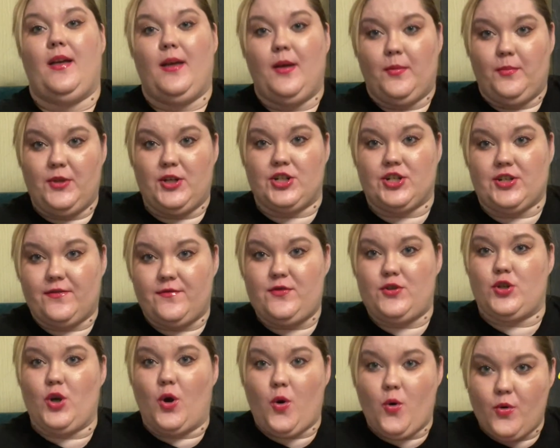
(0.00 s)
Миша,
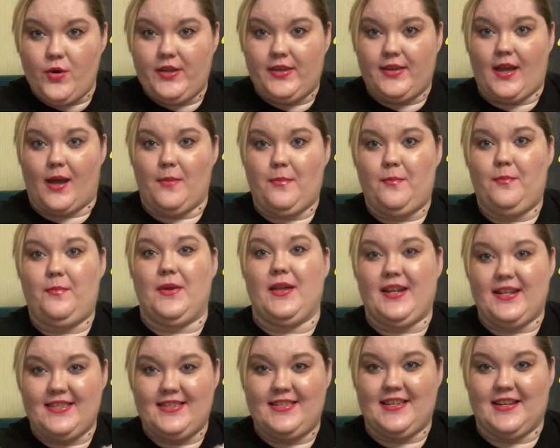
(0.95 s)
все хуйня,
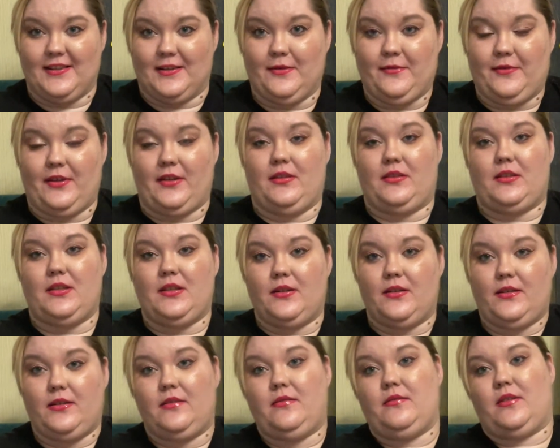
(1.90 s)
переделывай. И
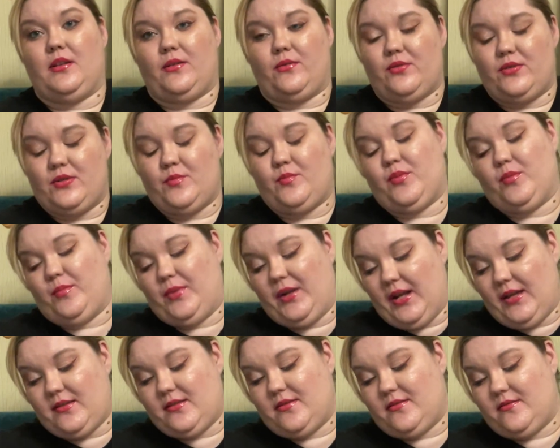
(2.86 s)
ты такой, типа,
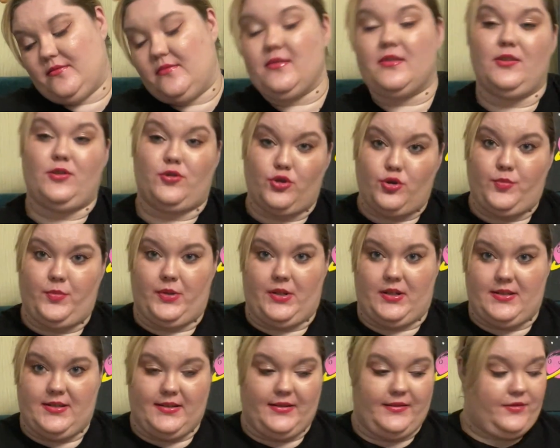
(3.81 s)
блядь, идешь
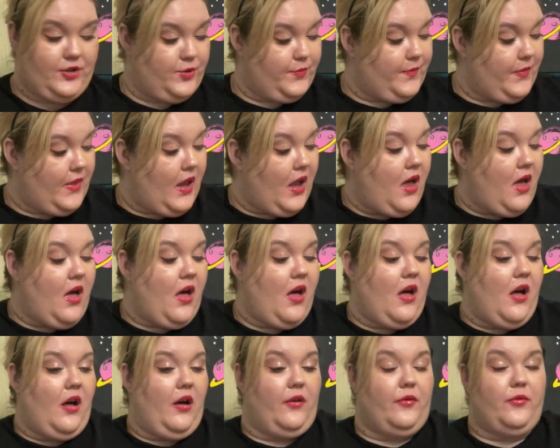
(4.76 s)
переделываешь.
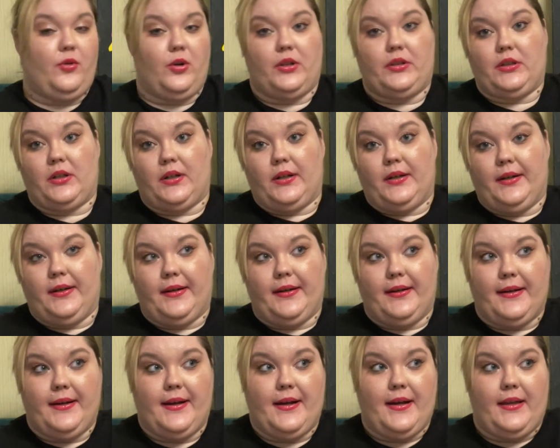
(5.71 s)
Вот,
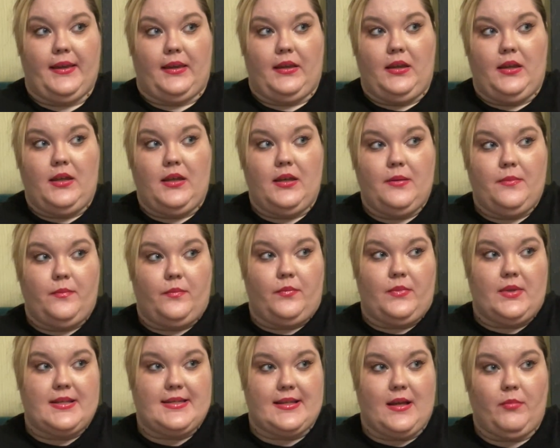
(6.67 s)
а, и
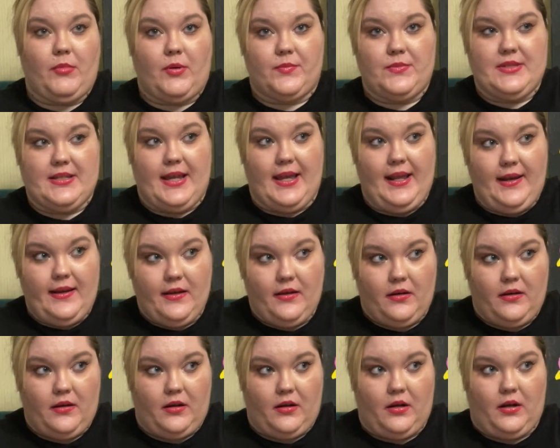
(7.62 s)
на самом деле
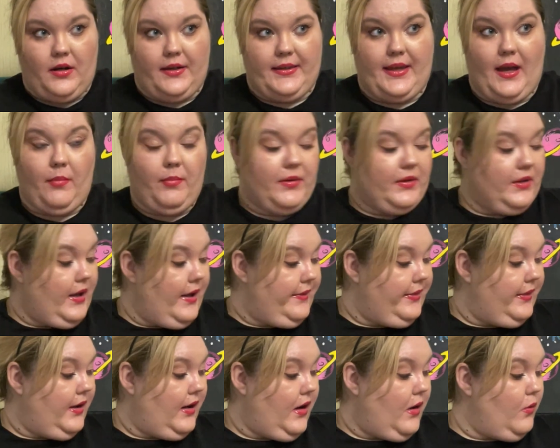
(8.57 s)
а, я была
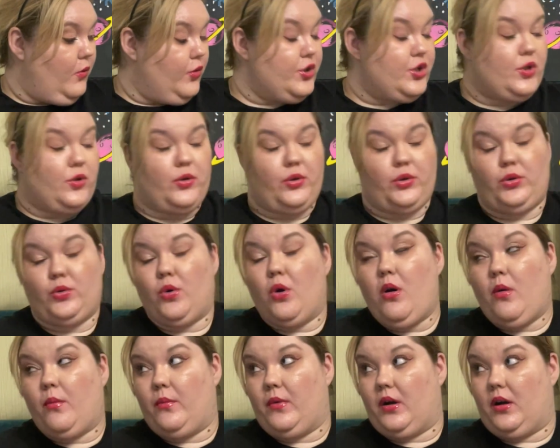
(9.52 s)
на очень
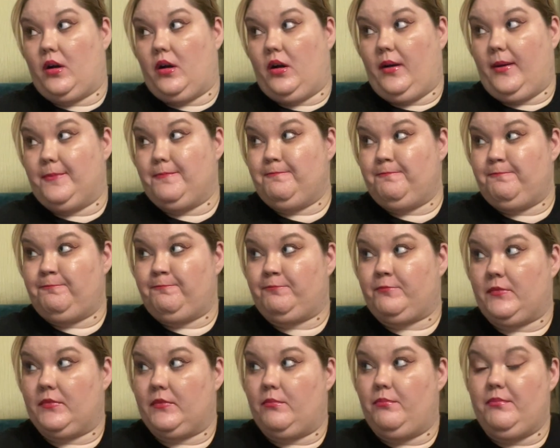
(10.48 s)
крутом а,
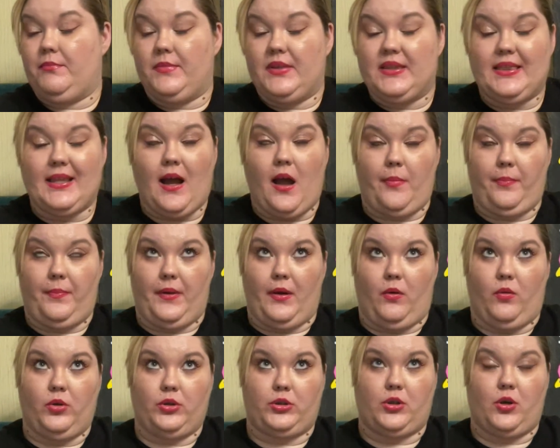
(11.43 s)
метапе
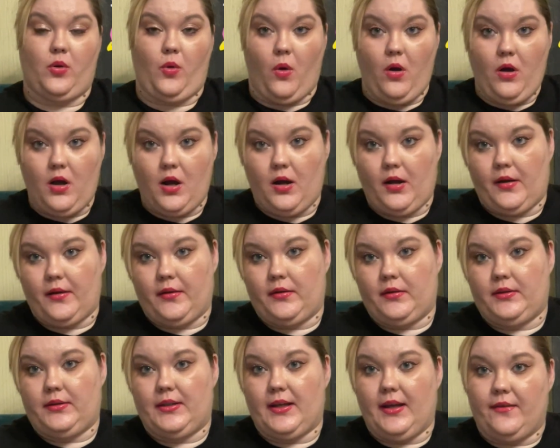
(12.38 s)
от Крока,
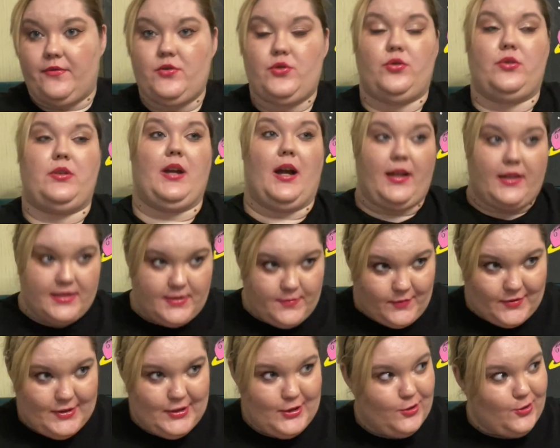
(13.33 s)
я все никак не
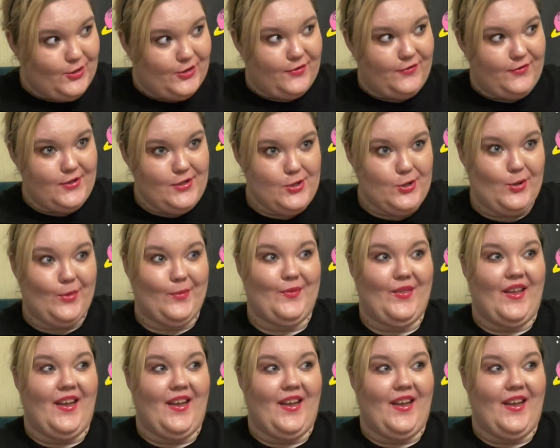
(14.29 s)
смонтирую это видео,